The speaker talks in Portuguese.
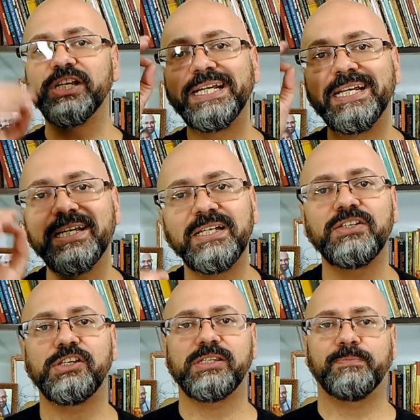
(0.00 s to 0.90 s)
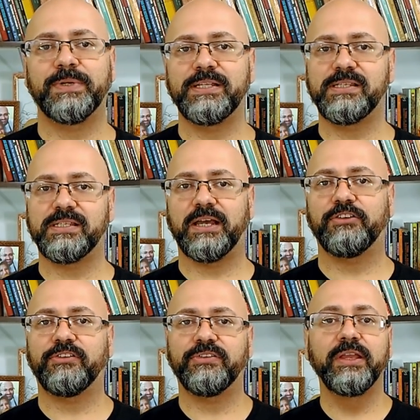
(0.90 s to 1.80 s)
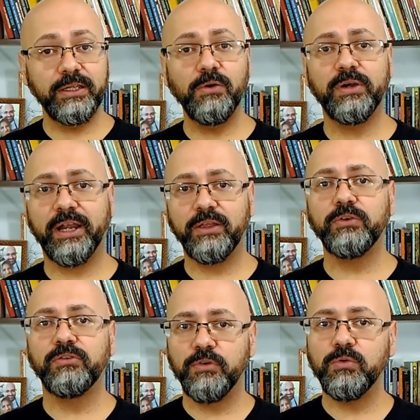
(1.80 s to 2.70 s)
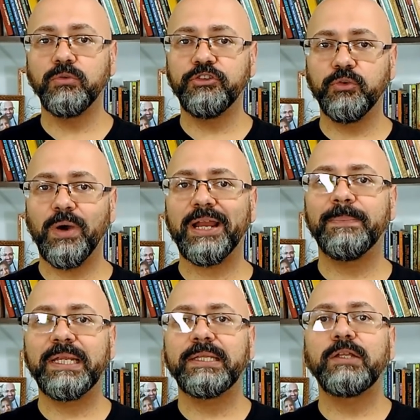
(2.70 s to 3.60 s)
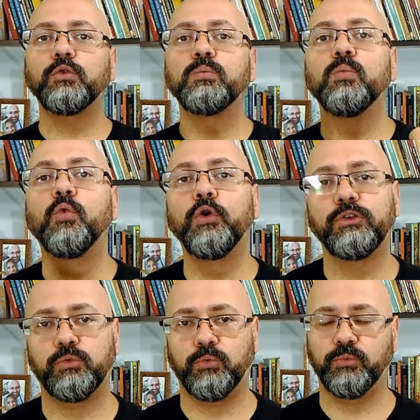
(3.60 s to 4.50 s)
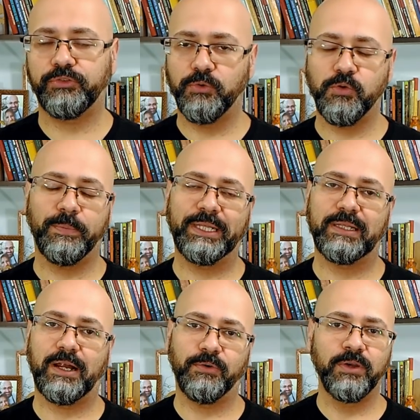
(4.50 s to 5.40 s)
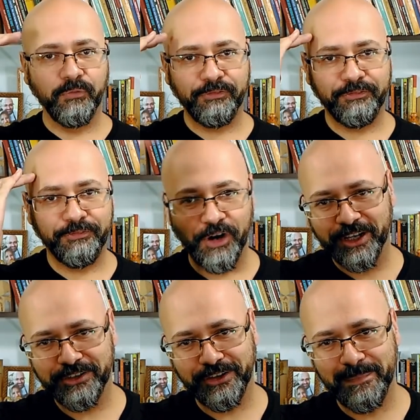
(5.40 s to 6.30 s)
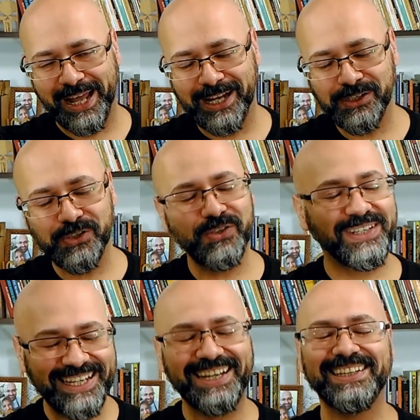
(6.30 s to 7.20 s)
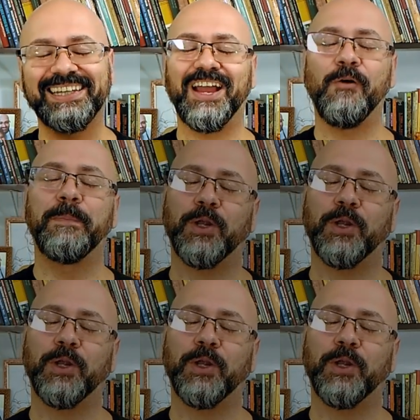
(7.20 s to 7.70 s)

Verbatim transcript: de grandes aprendizagens e eu creio que eu vou continuar aprendendo muito com o seu comentário. Um forte abraço abraço e até o